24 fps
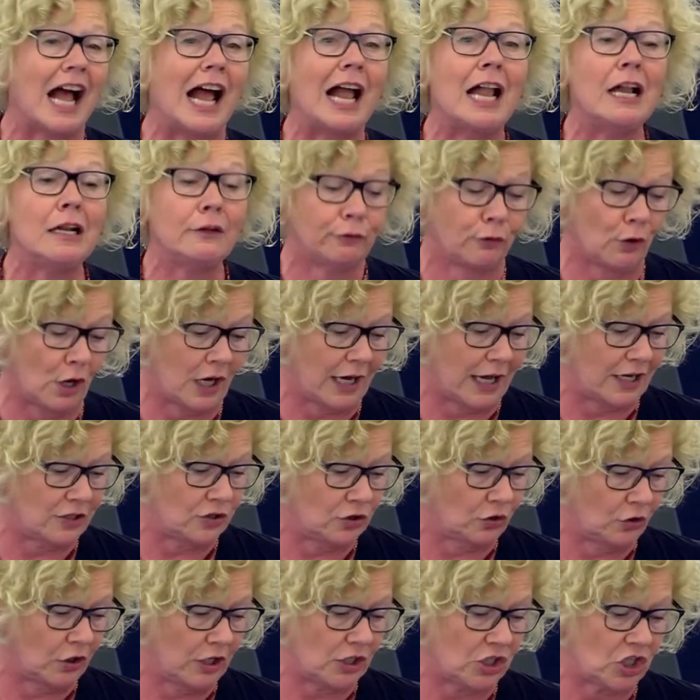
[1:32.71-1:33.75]
allen voran
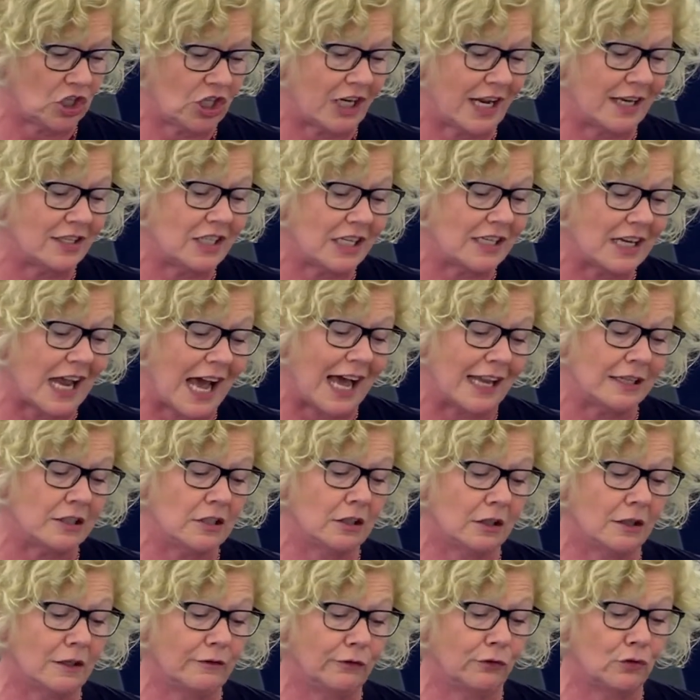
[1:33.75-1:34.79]
Deutschland, den
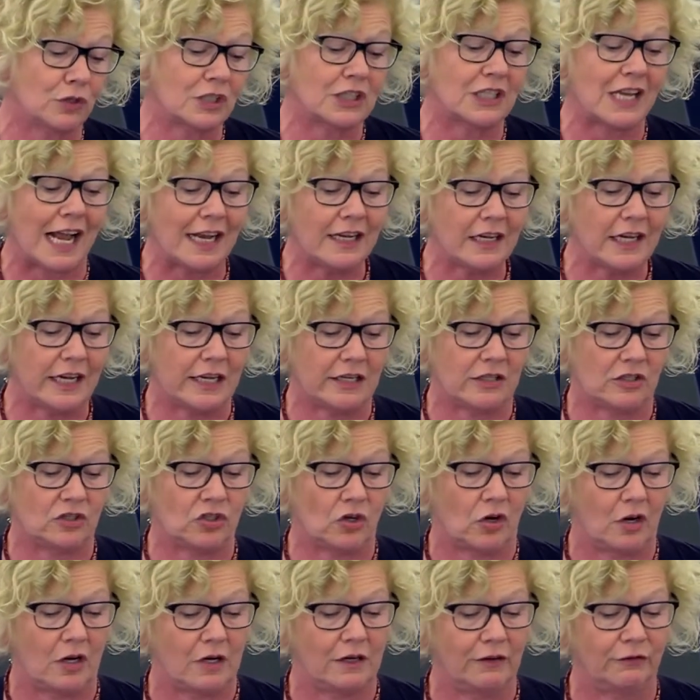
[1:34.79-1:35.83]
anderen, wo es langgehen
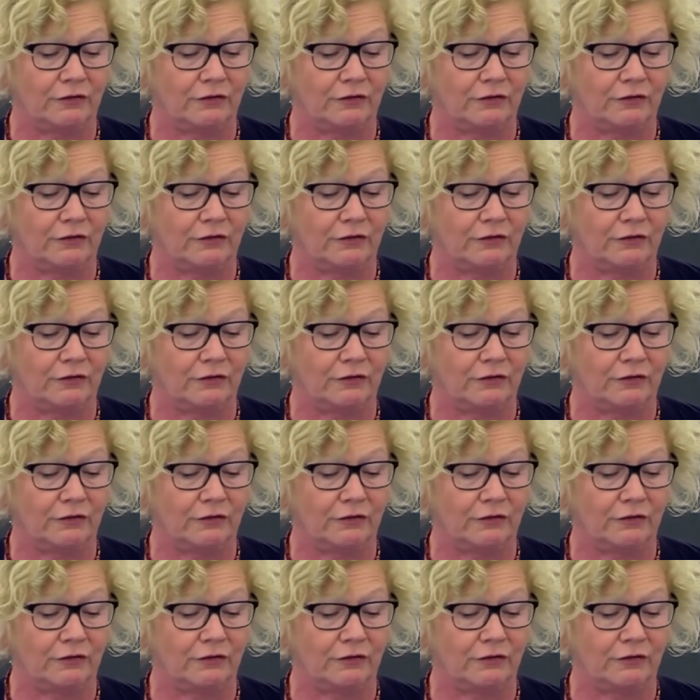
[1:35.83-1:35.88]
soll,